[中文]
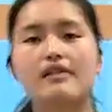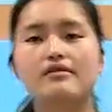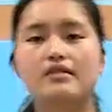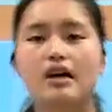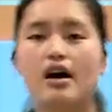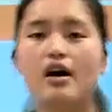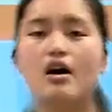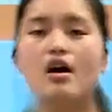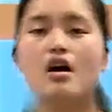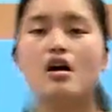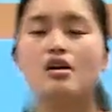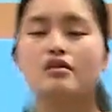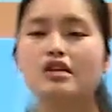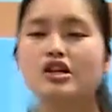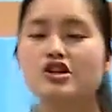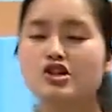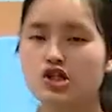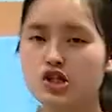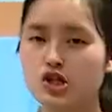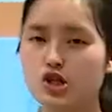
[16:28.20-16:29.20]
辆呢？
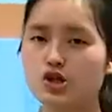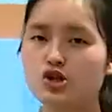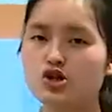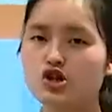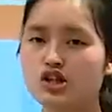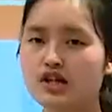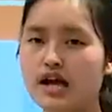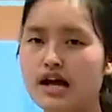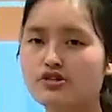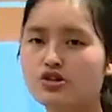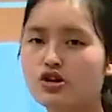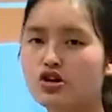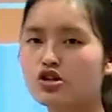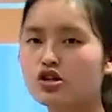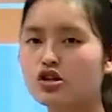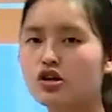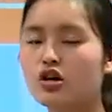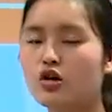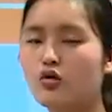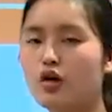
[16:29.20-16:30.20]
那其实呀，这
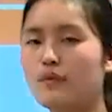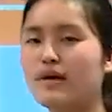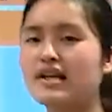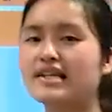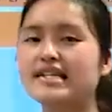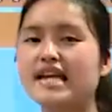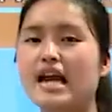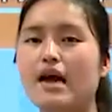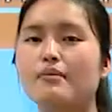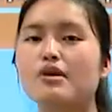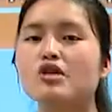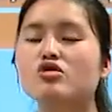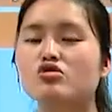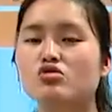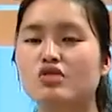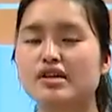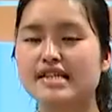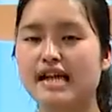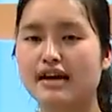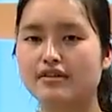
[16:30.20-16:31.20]
是和我们前面
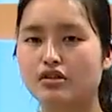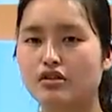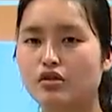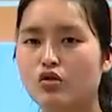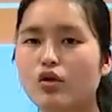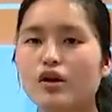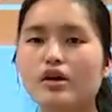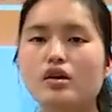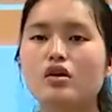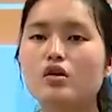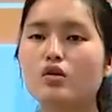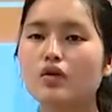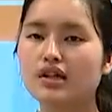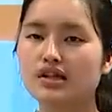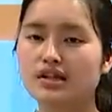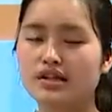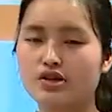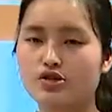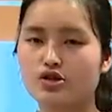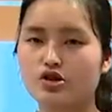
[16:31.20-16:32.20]
所讲的龟鹤
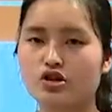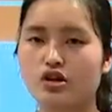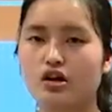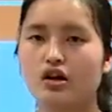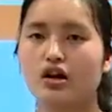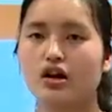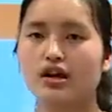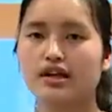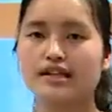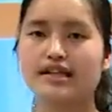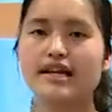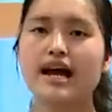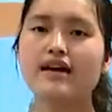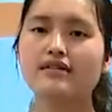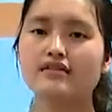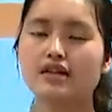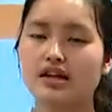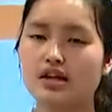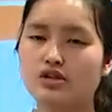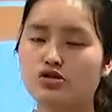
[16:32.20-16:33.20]
问题是一
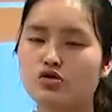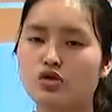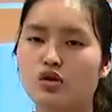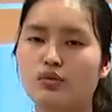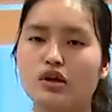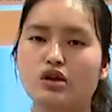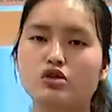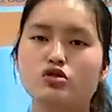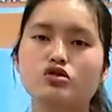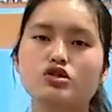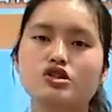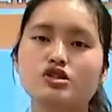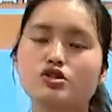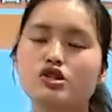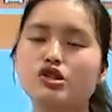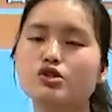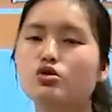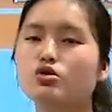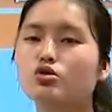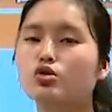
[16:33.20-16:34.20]
样的，也就是我们
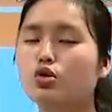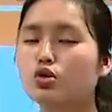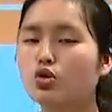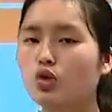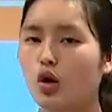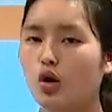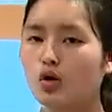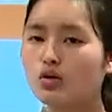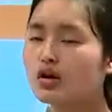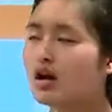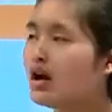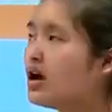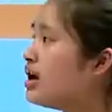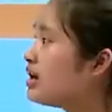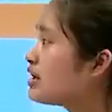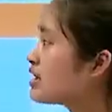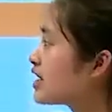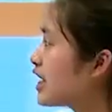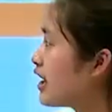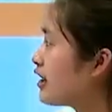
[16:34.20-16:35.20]
鸡兔同笼
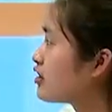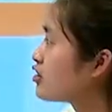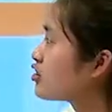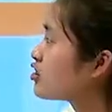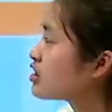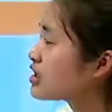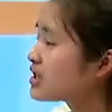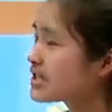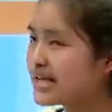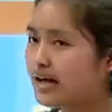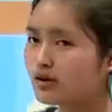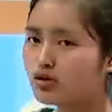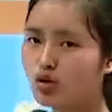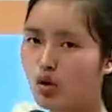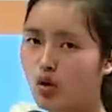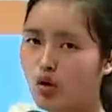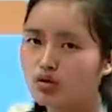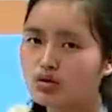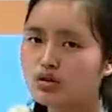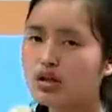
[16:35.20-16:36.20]
也相
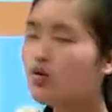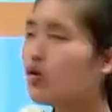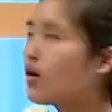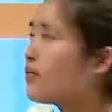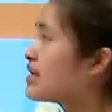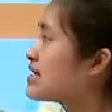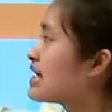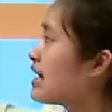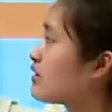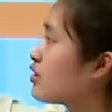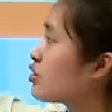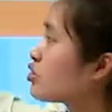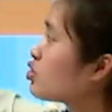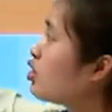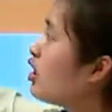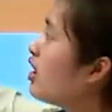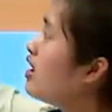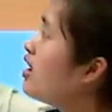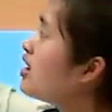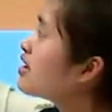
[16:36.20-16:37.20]
同。那我们讲的
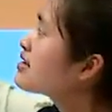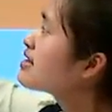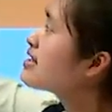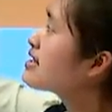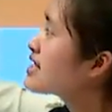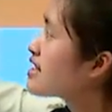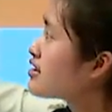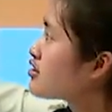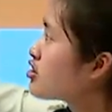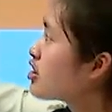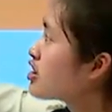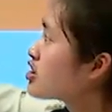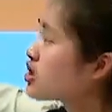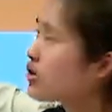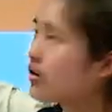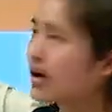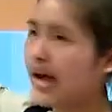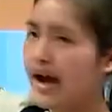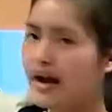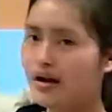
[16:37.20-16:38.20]
说，自行车
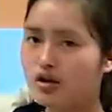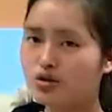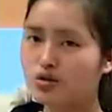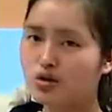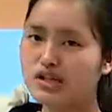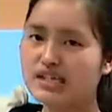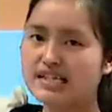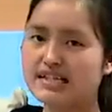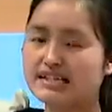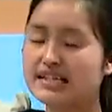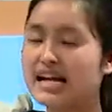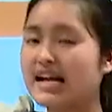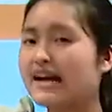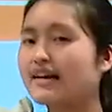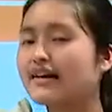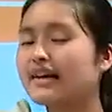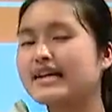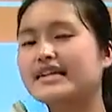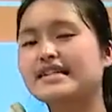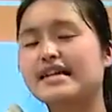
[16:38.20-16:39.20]
是有两个轮子，大
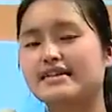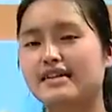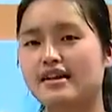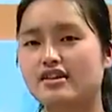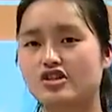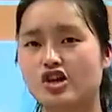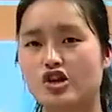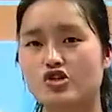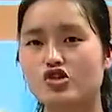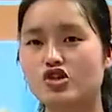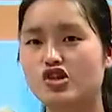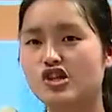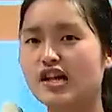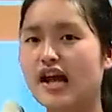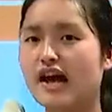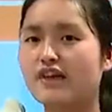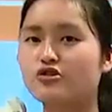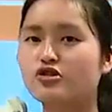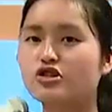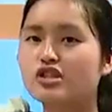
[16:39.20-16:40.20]
家可以想象成这是
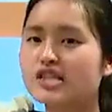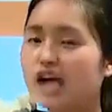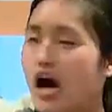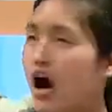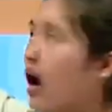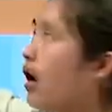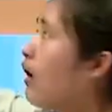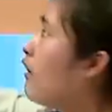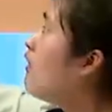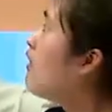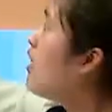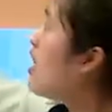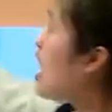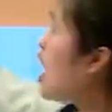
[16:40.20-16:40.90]
两只脚，